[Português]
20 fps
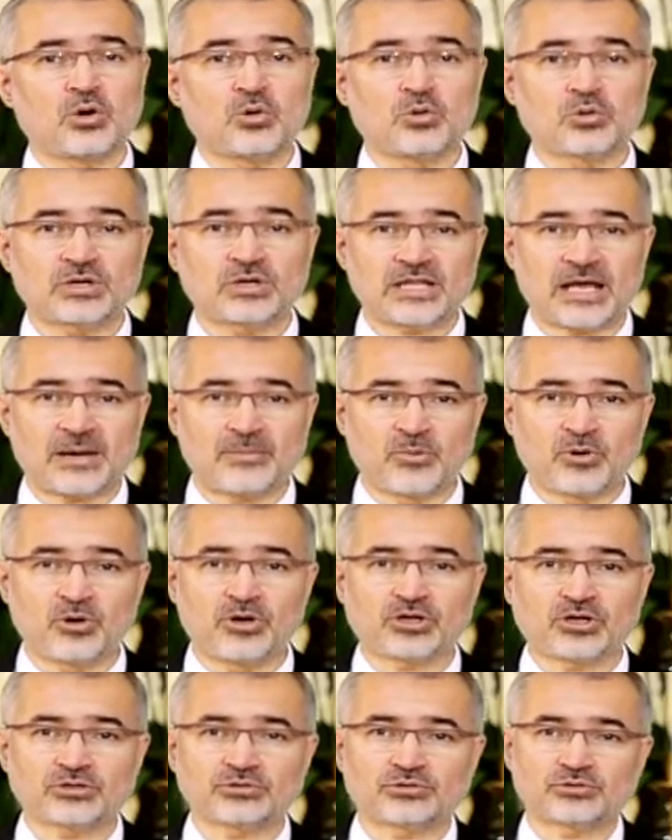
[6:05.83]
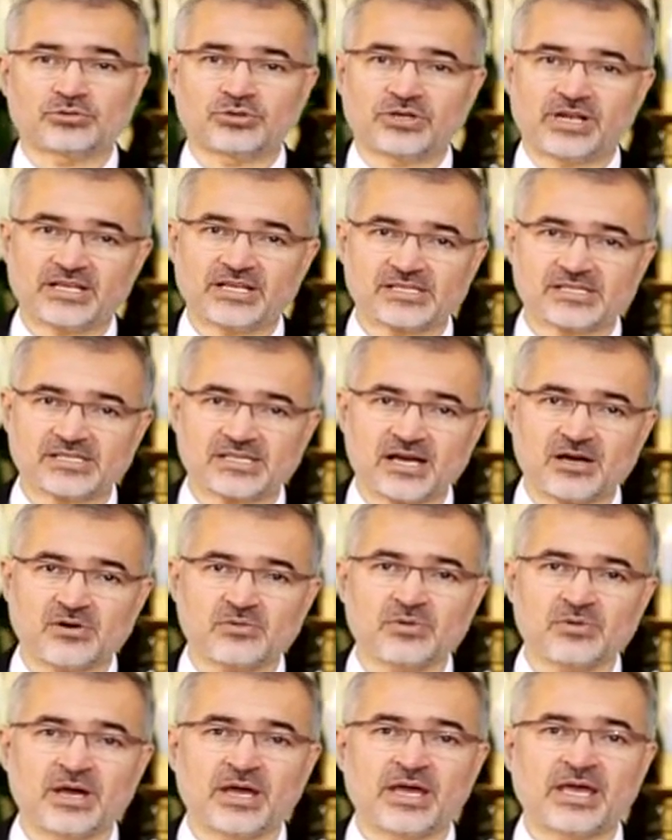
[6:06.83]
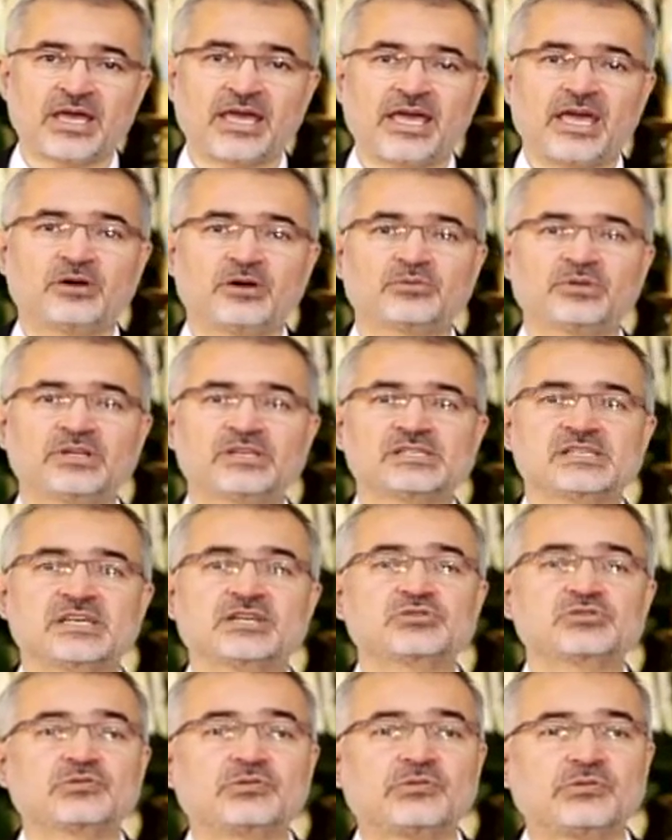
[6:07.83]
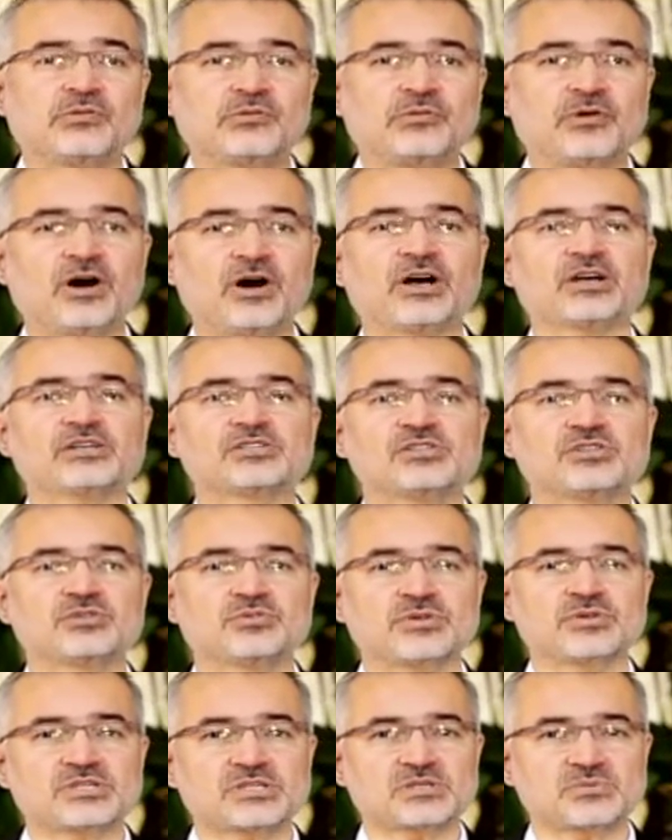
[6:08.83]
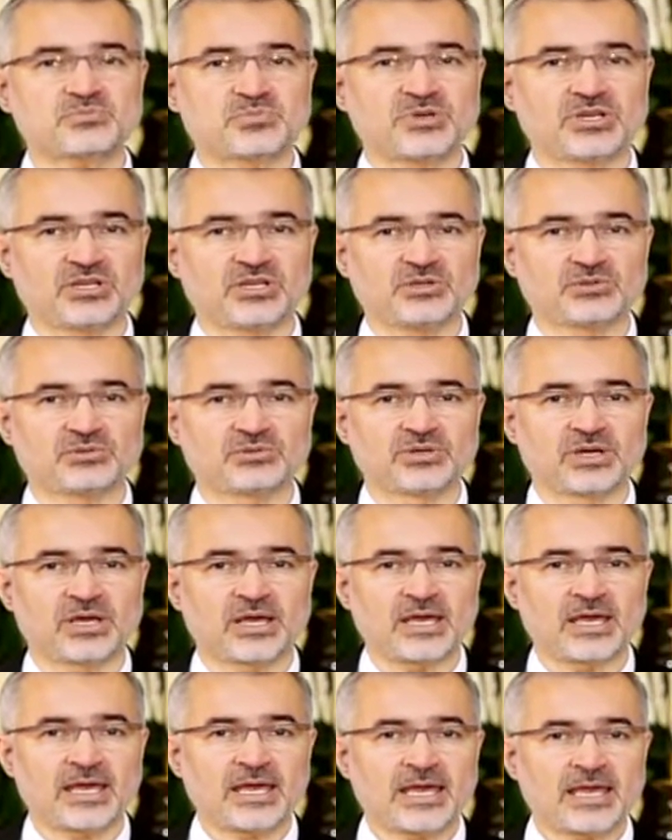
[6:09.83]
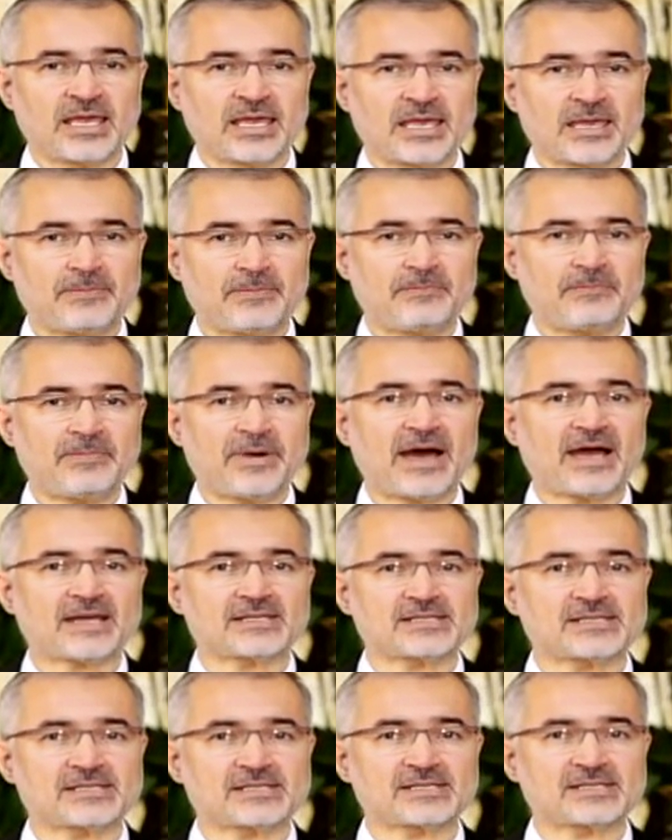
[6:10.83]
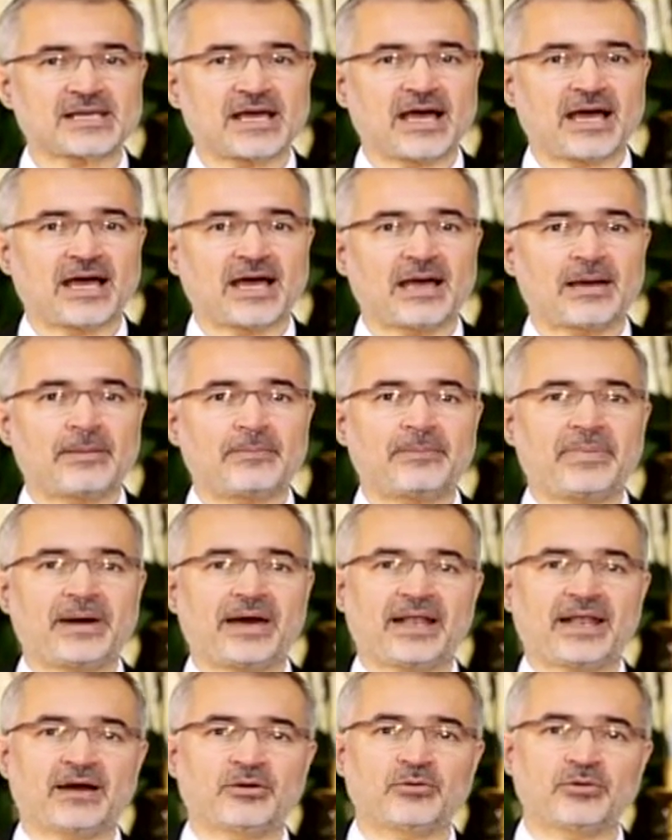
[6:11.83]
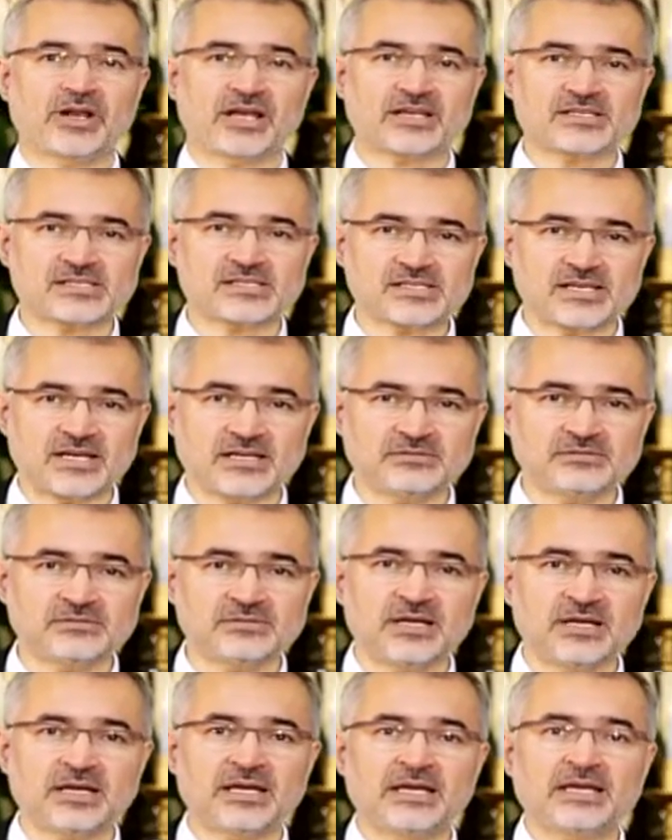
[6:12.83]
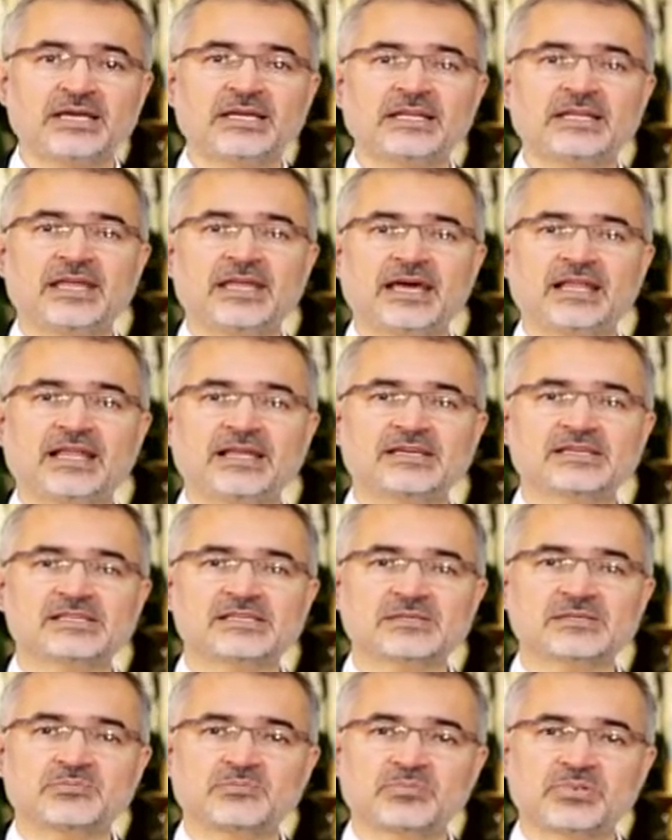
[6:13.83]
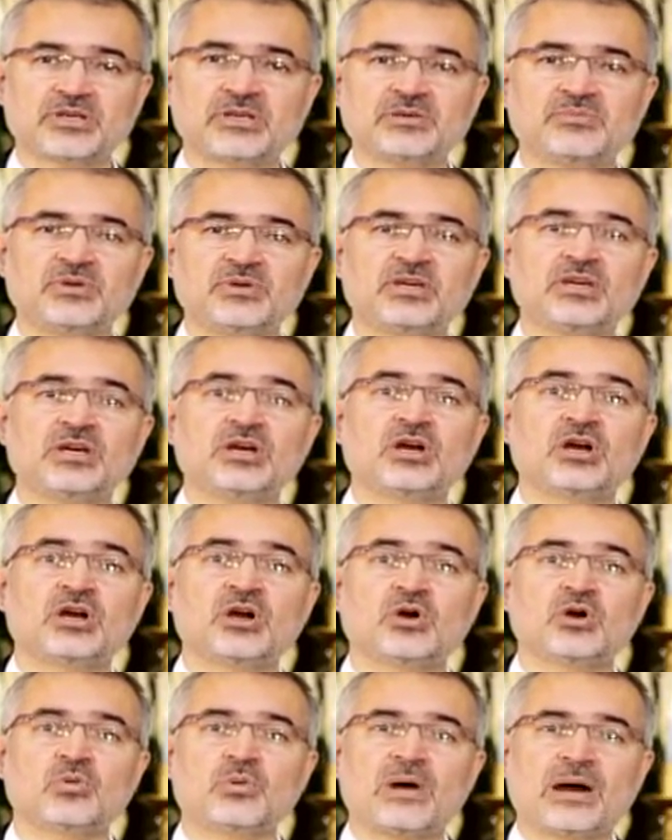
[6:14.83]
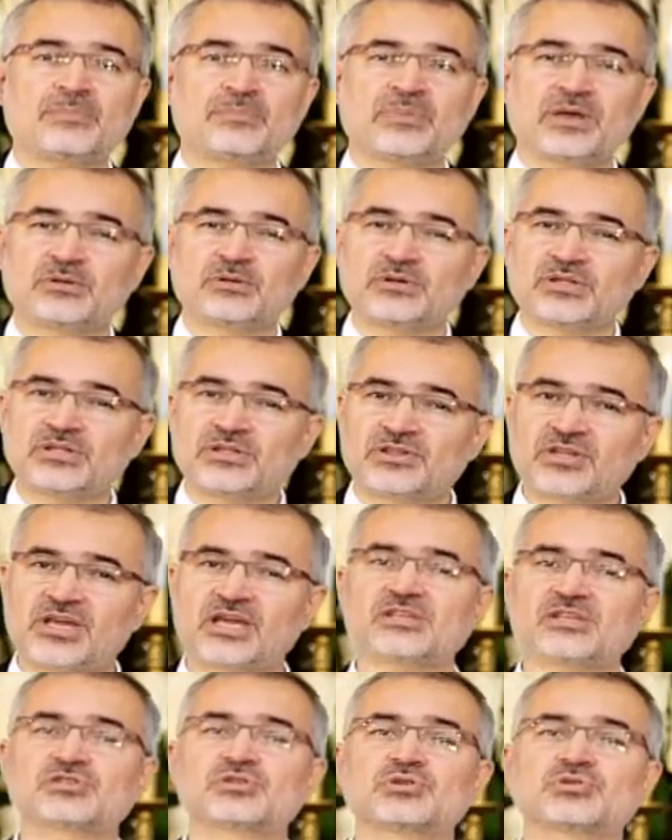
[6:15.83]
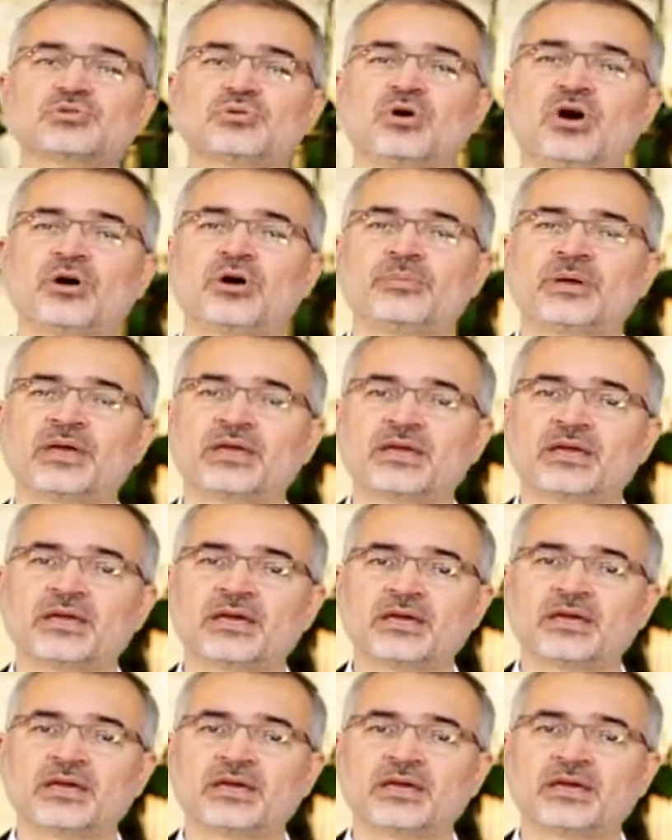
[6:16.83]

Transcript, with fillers: O clamor do coração é um desejo forte do espírito, que passa para a oração e nela exprime o apelo intenso do homem